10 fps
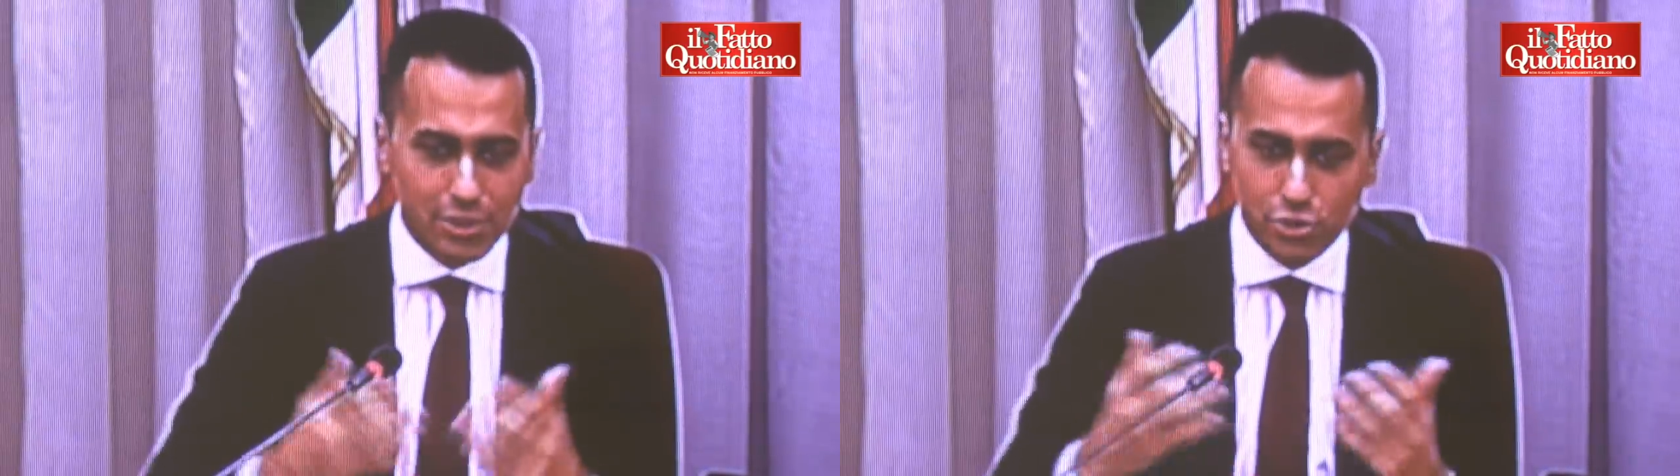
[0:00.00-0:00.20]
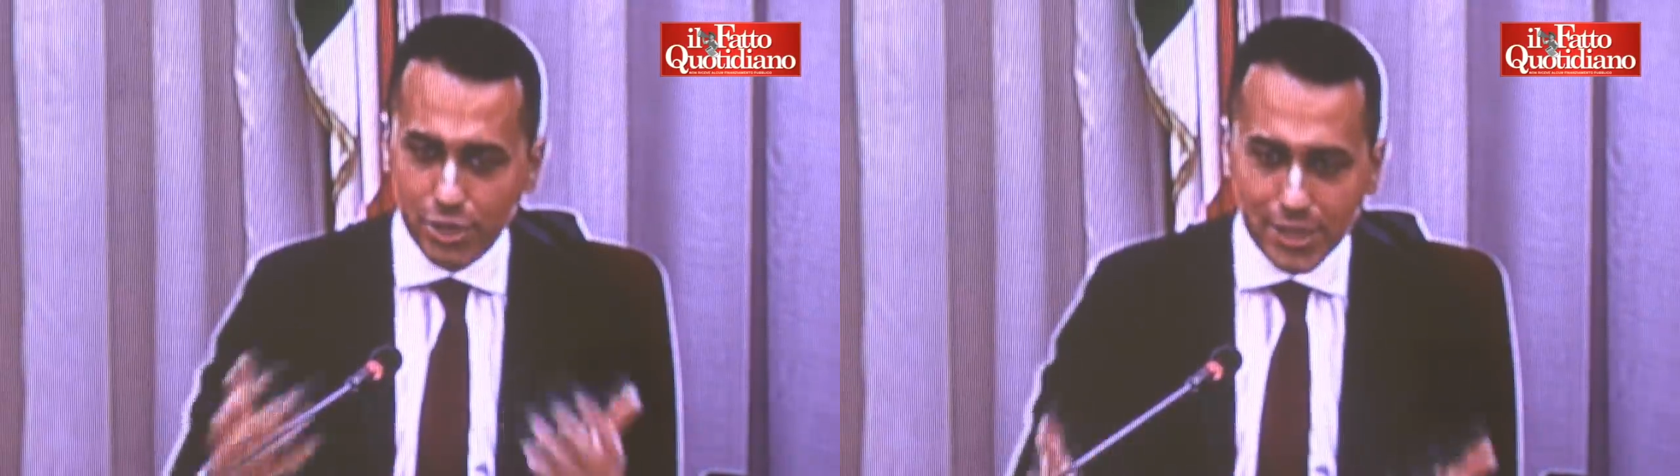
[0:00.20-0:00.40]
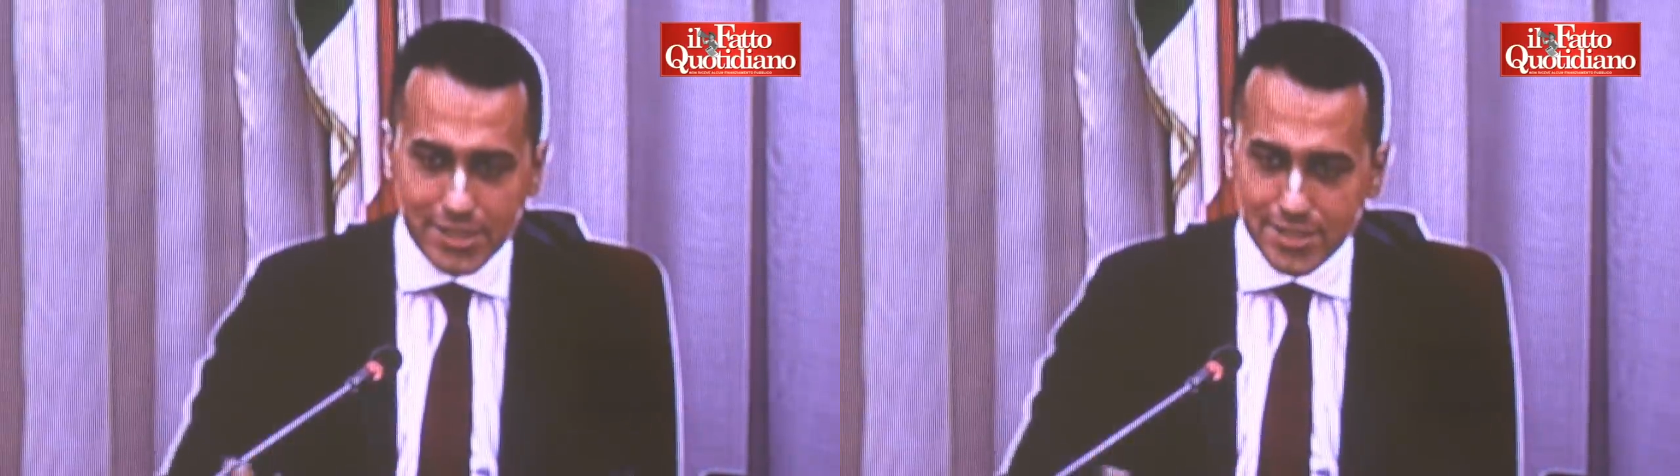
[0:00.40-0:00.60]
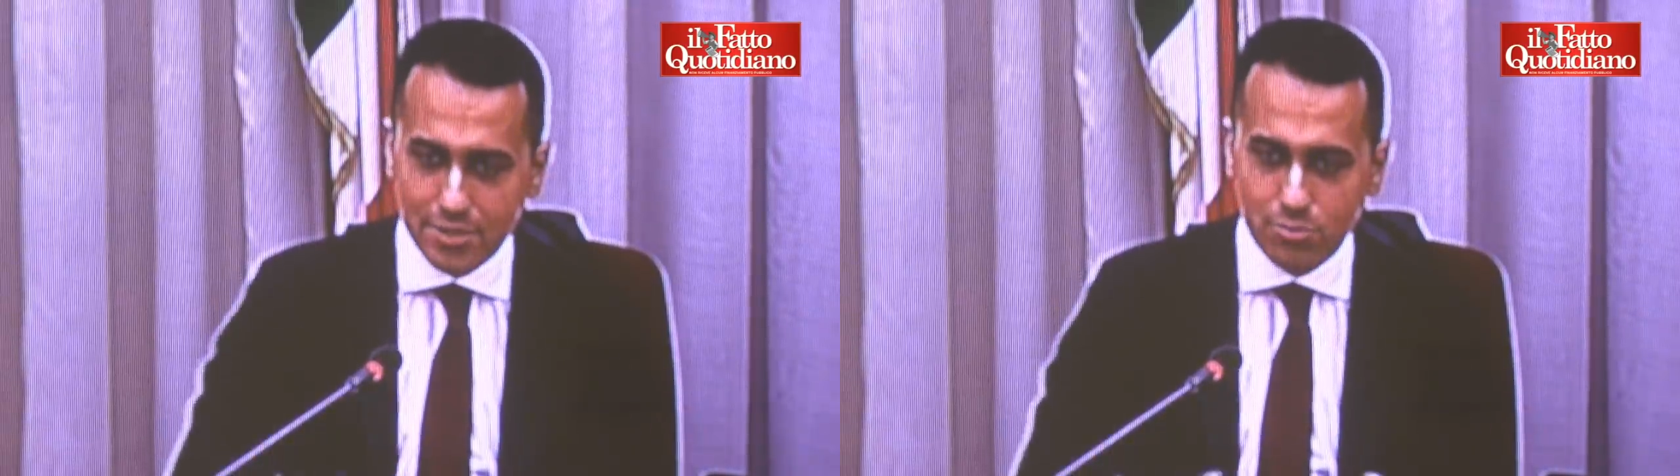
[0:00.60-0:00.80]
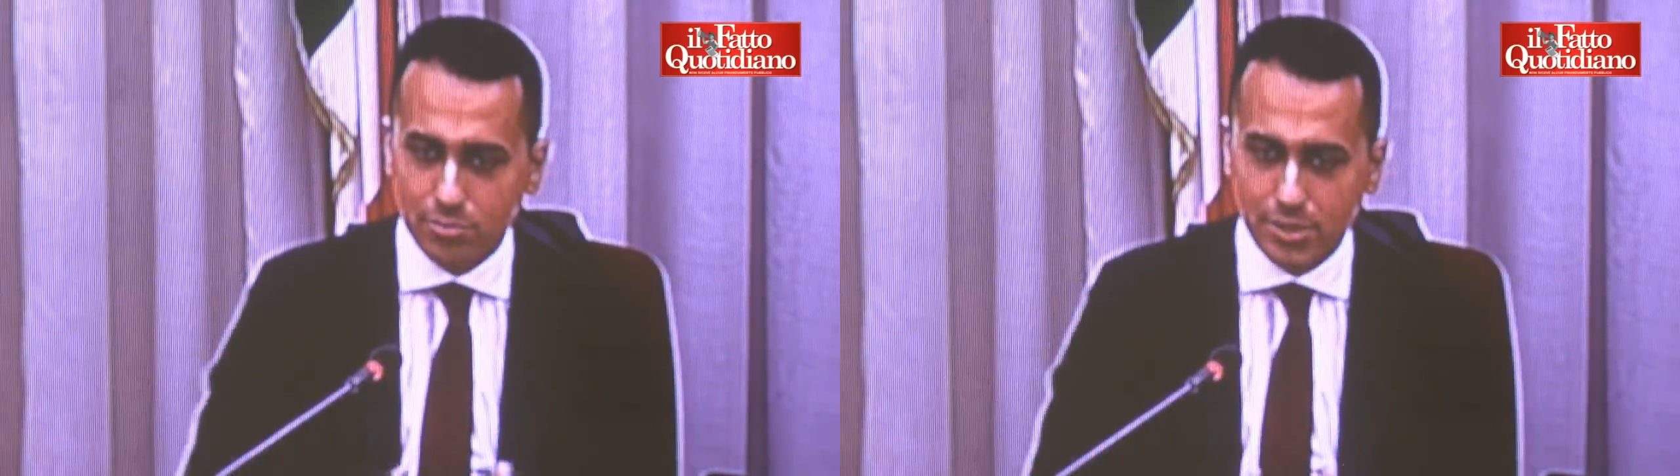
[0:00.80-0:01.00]
scienza,
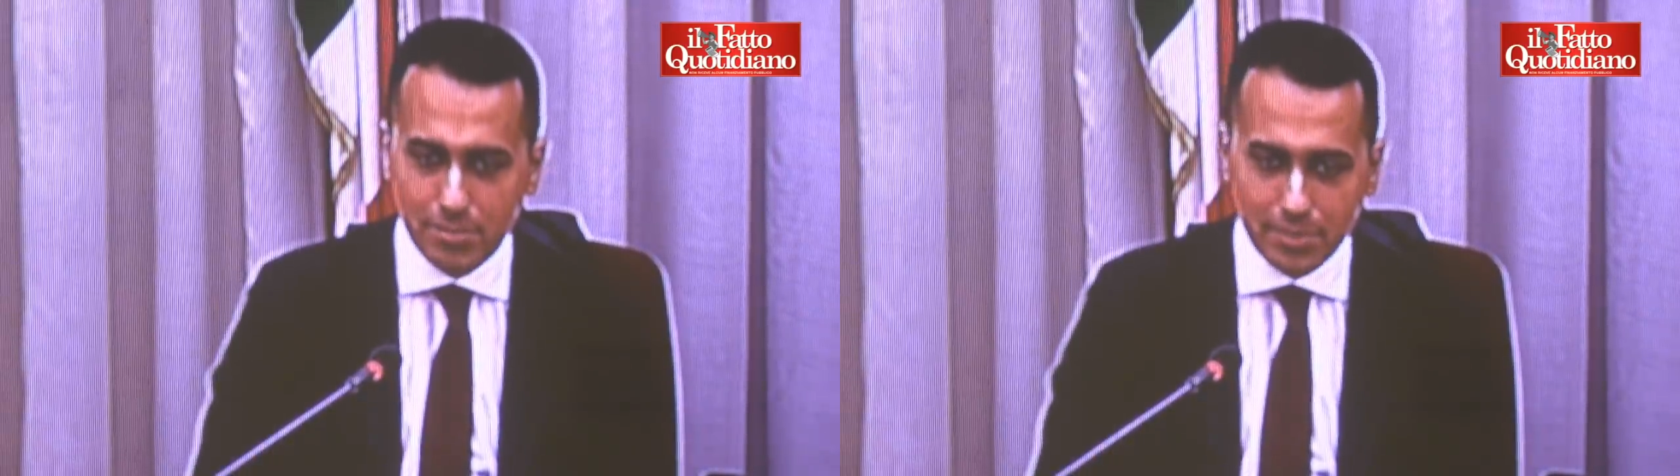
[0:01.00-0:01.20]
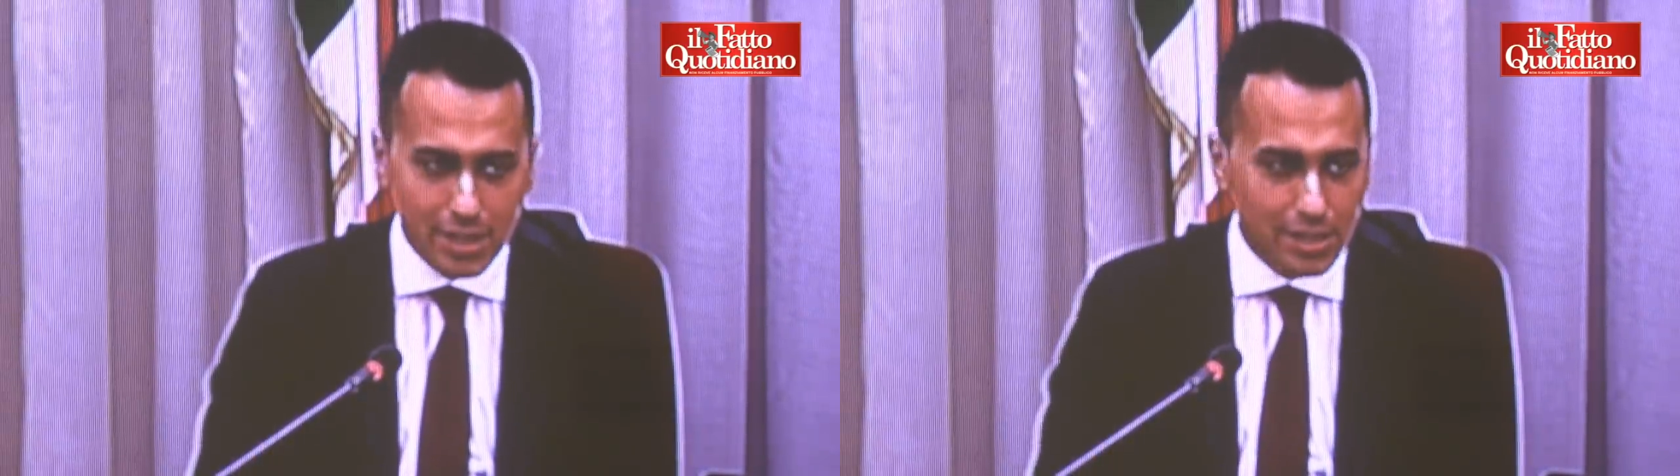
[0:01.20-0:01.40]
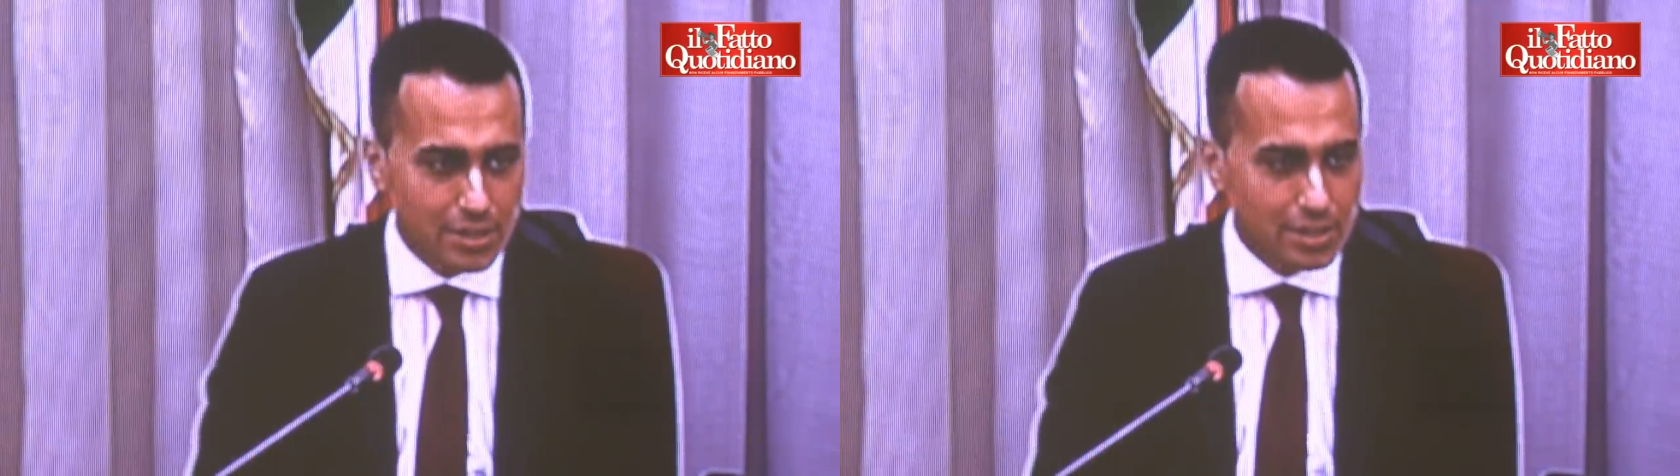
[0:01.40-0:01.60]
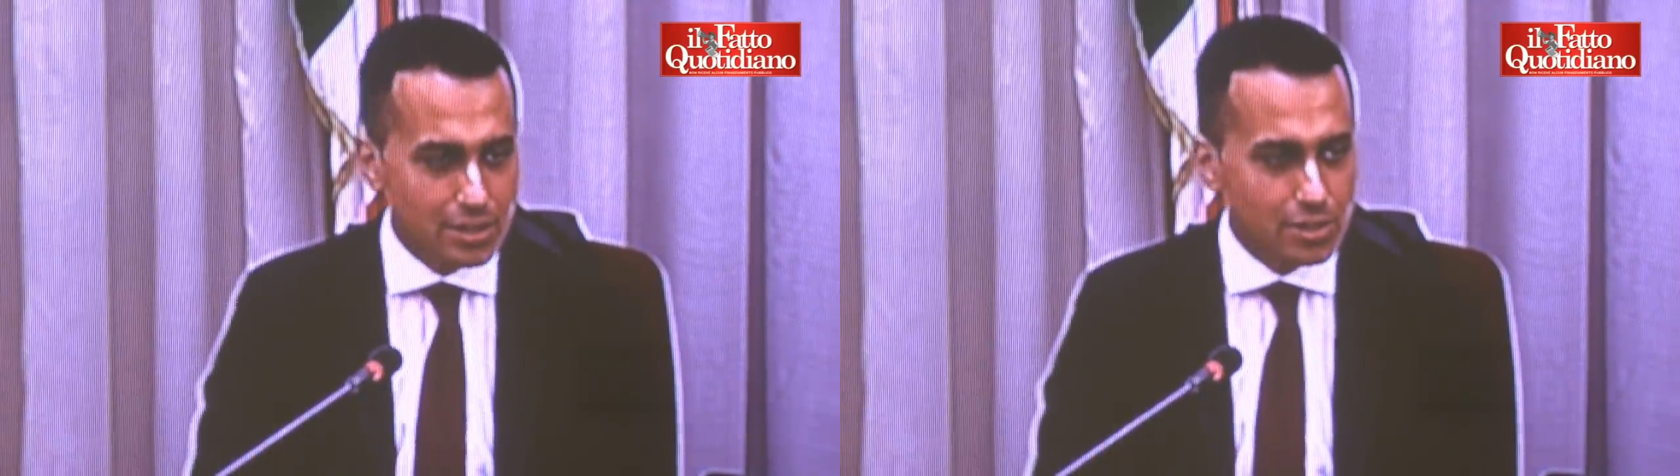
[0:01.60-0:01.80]
sul tema